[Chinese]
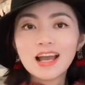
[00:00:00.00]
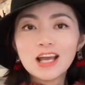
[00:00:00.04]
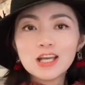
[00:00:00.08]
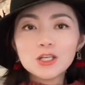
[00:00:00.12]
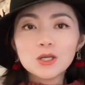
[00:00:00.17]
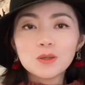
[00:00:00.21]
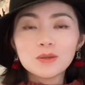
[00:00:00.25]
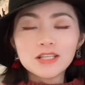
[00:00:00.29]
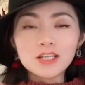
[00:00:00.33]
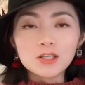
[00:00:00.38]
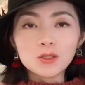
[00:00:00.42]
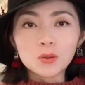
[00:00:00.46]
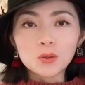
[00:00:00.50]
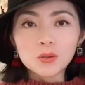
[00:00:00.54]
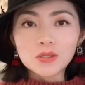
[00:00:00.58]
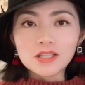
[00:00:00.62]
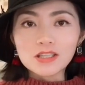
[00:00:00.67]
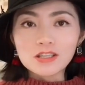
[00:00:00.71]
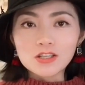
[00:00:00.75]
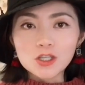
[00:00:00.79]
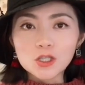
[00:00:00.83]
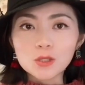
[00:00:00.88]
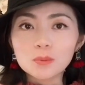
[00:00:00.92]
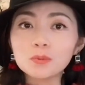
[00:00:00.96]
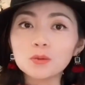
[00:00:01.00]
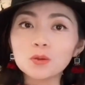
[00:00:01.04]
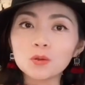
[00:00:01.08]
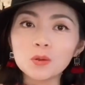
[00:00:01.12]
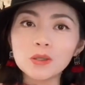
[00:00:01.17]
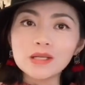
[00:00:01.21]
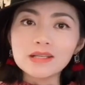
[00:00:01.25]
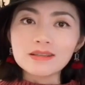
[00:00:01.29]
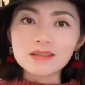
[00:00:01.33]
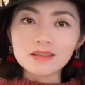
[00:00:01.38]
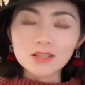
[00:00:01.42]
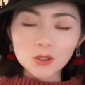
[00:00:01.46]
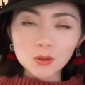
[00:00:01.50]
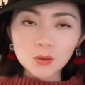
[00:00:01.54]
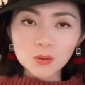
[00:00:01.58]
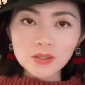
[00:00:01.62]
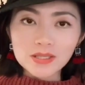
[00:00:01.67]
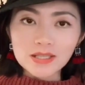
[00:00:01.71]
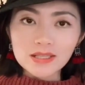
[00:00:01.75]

有些图形是不规则的图